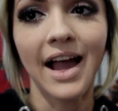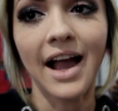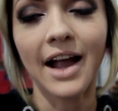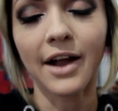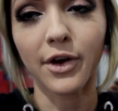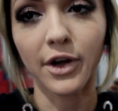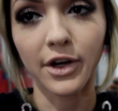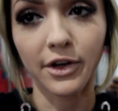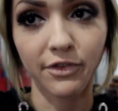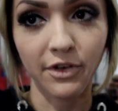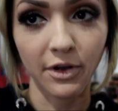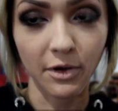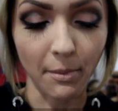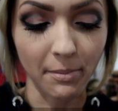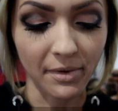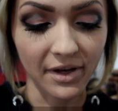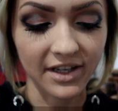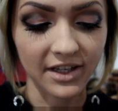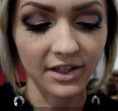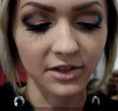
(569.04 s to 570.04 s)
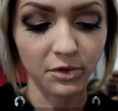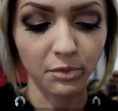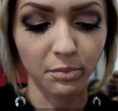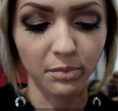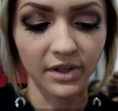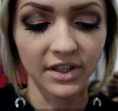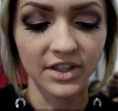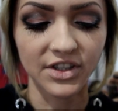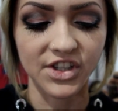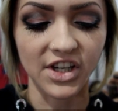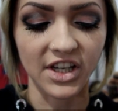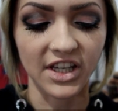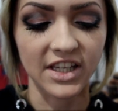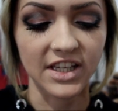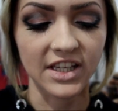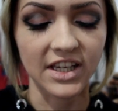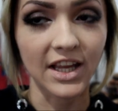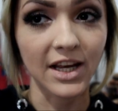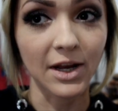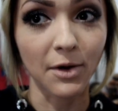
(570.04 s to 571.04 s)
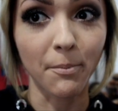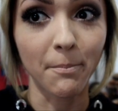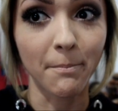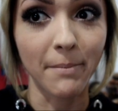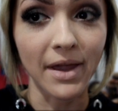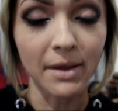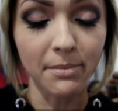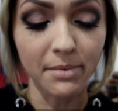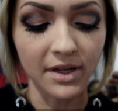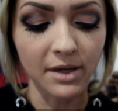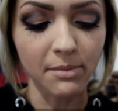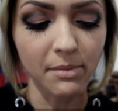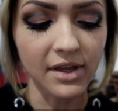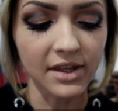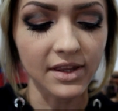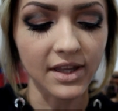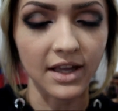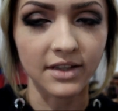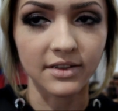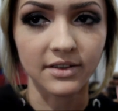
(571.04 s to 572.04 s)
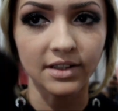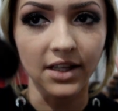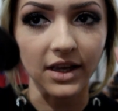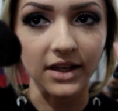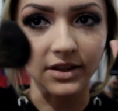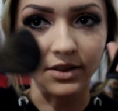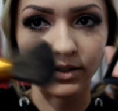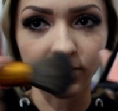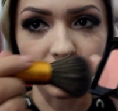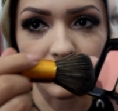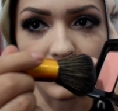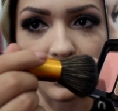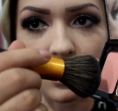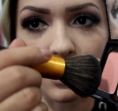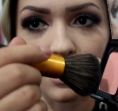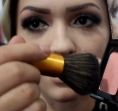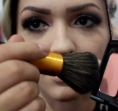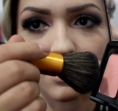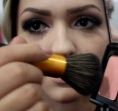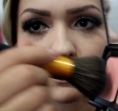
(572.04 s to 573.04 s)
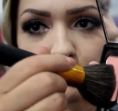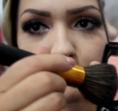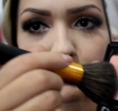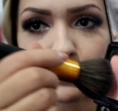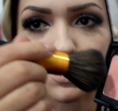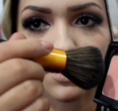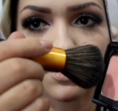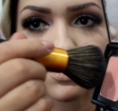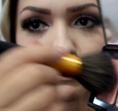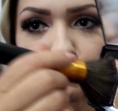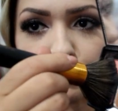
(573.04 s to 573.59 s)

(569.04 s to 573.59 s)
Agora eu venho aplicando o blush aqui, ele é um bem pigmentado, tá? Então só buf,